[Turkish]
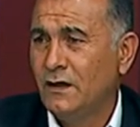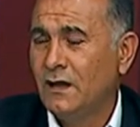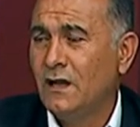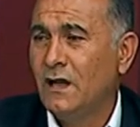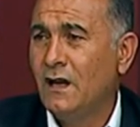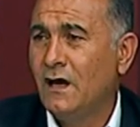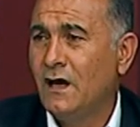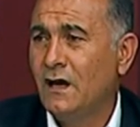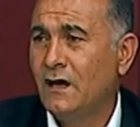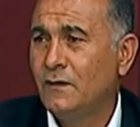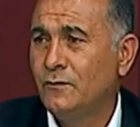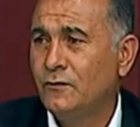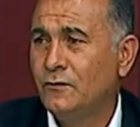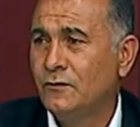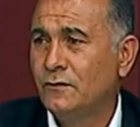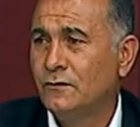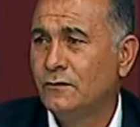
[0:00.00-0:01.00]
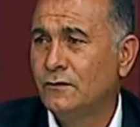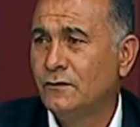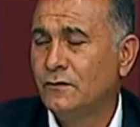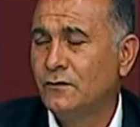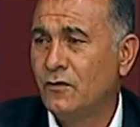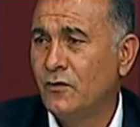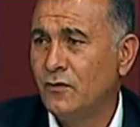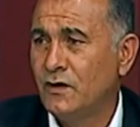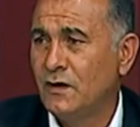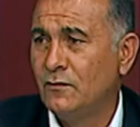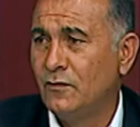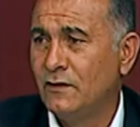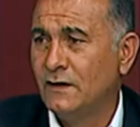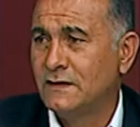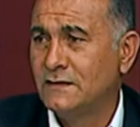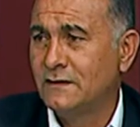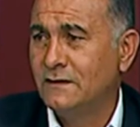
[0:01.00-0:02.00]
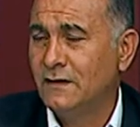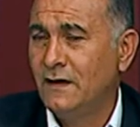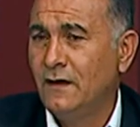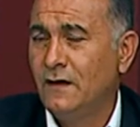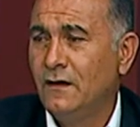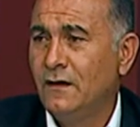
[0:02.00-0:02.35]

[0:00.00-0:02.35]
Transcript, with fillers: Genel ağırlık bu e, Konya bölgesinde.